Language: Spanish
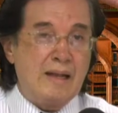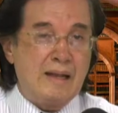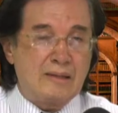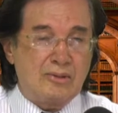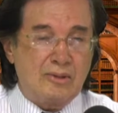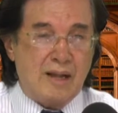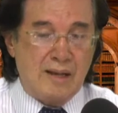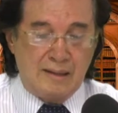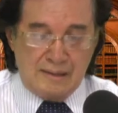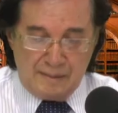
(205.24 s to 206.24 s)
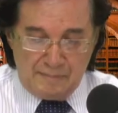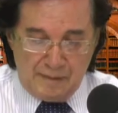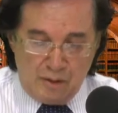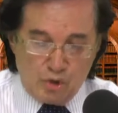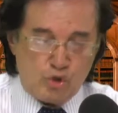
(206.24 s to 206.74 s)
electoral de
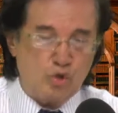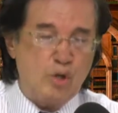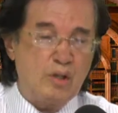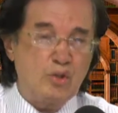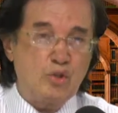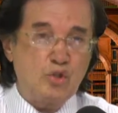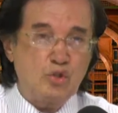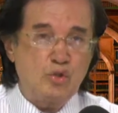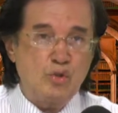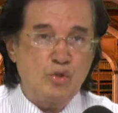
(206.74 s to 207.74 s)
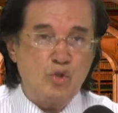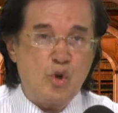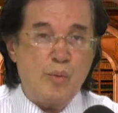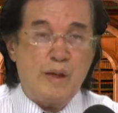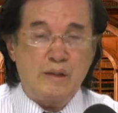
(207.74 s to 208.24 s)

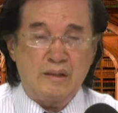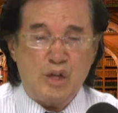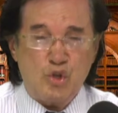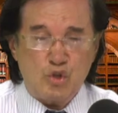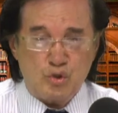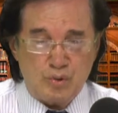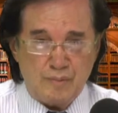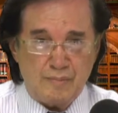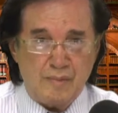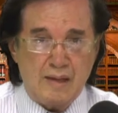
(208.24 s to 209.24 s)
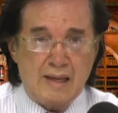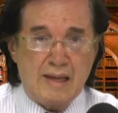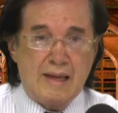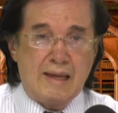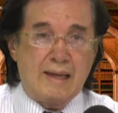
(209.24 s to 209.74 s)
1898,
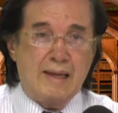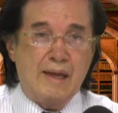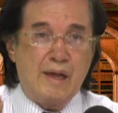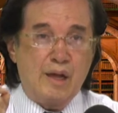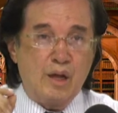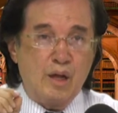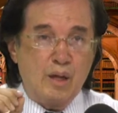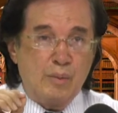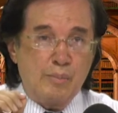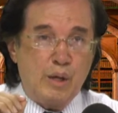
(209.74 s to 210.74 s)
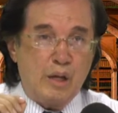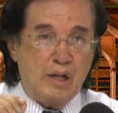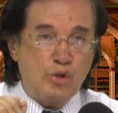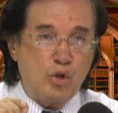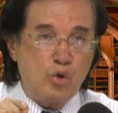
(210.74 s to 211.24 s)
que Miguel
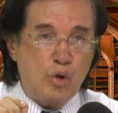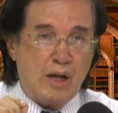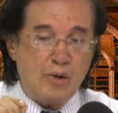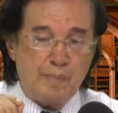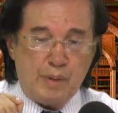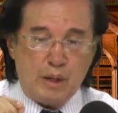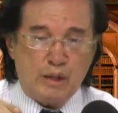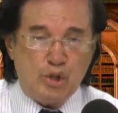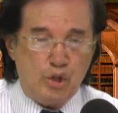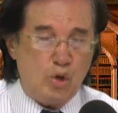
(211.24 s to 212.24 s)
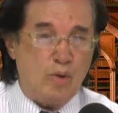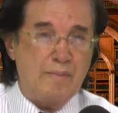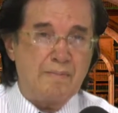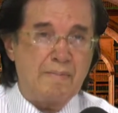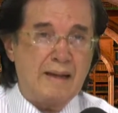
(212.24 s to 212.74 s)
Antonio Caro pretendió
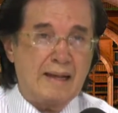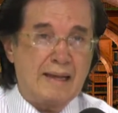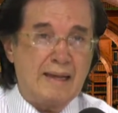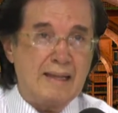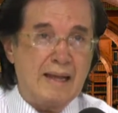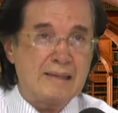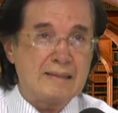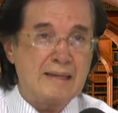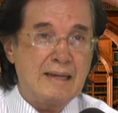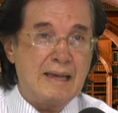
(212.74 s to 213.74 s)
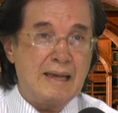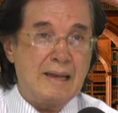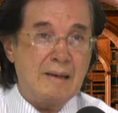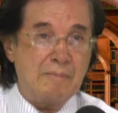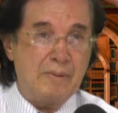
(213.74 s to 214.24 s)
para quedarse
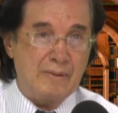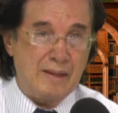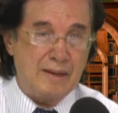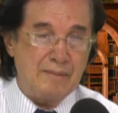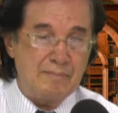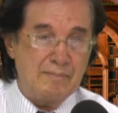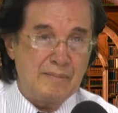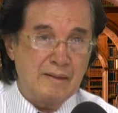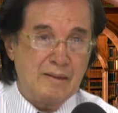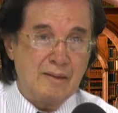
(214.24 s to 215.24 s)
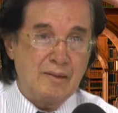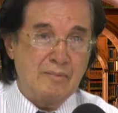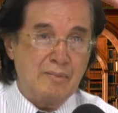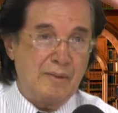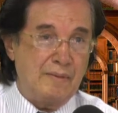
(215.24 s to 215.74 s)
en el poder,
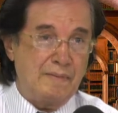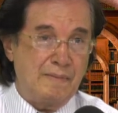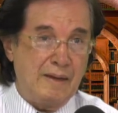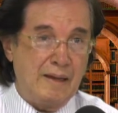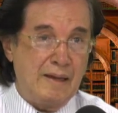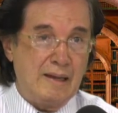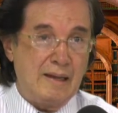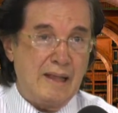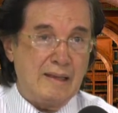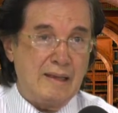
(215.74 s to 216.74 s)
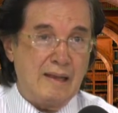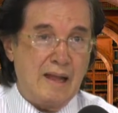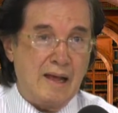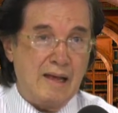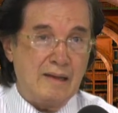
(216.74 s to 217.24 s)
pues fue la de
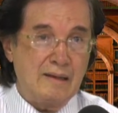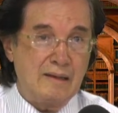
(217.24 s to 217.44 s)
la